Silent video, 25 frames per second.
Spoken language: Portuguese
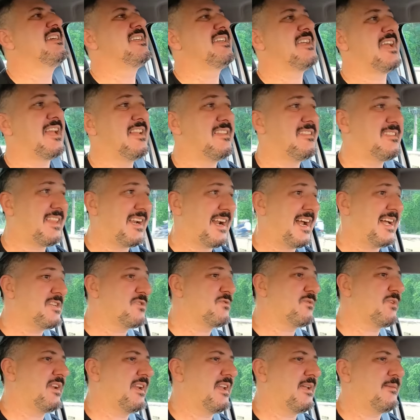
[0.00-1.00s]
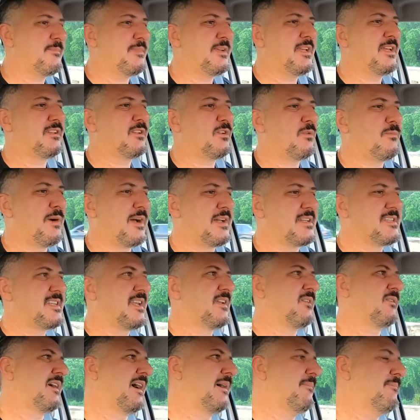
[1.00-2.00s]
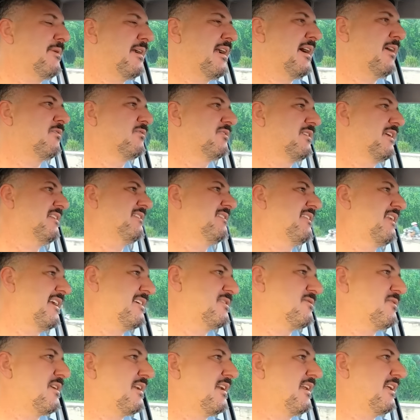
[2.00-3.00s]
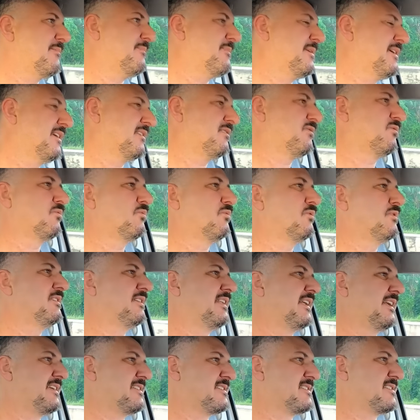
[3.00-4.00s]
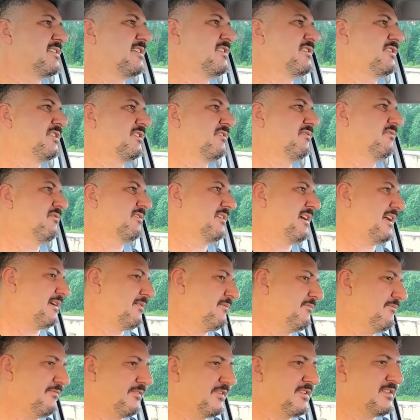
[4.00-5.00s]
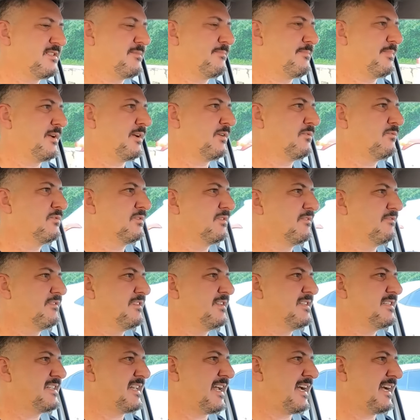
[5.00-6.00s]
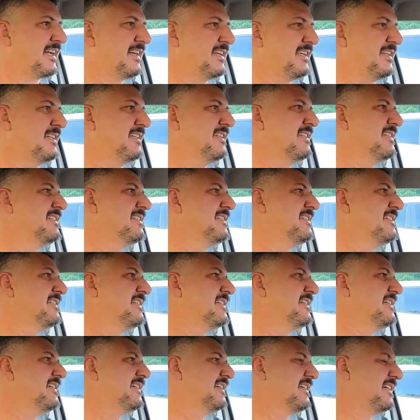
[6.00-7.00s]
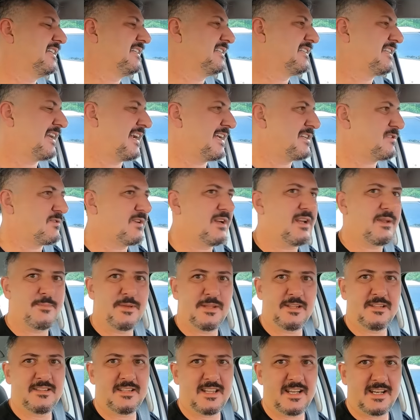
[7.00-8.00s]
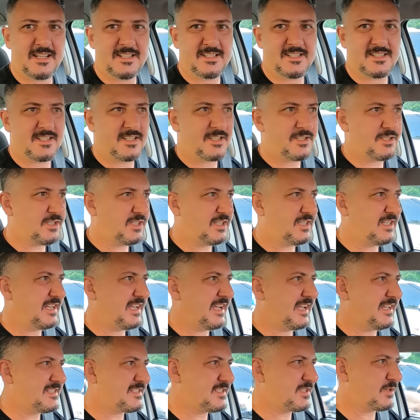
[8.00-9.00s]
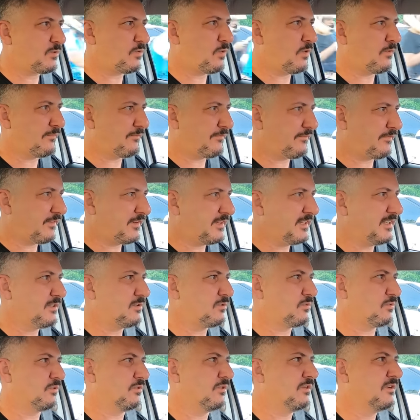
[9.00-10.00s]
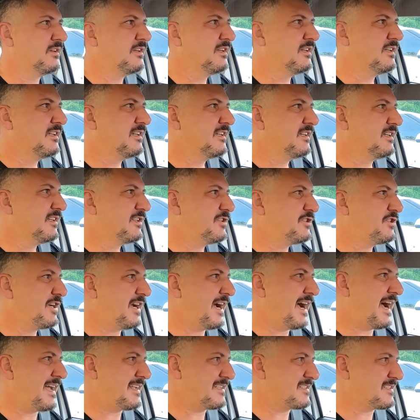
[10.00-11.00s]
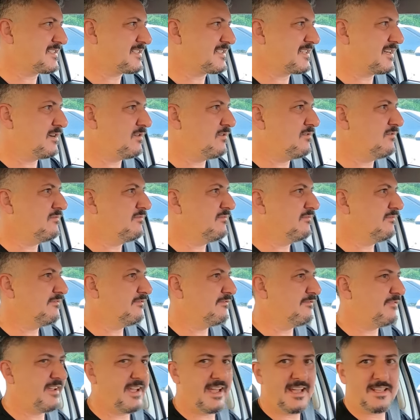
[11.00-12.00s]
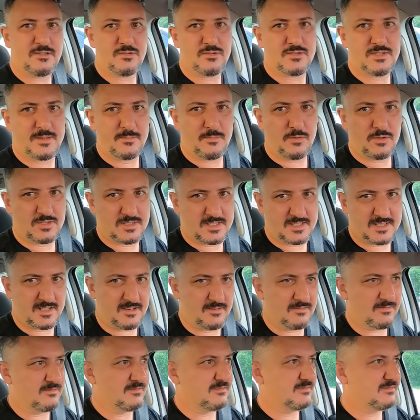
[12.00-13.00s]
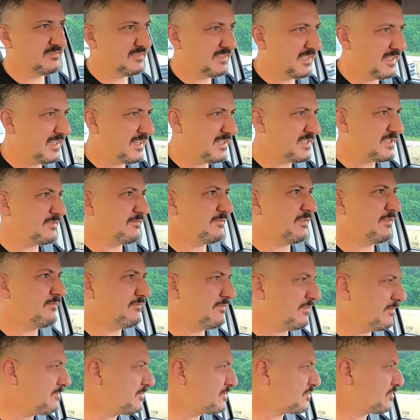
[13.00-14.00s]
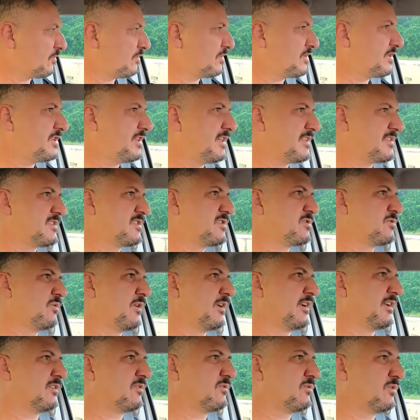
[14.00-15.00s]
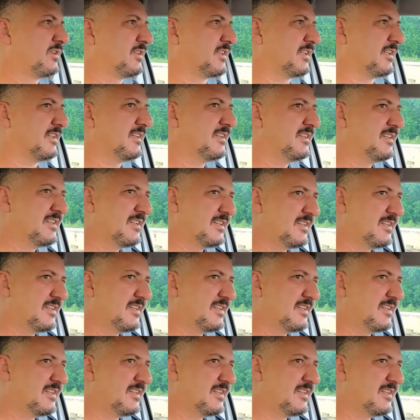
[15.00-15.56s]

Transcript: e ele traz um elemento, é o Marcelo Cabral, tá, ele traz um elemento interessante, que o cara me fez a pergunta via Instagram, ele traz um elemento interessante que é esse conflito de razão versus emoção, né? Acho que vamos, vamos discutir essa história toda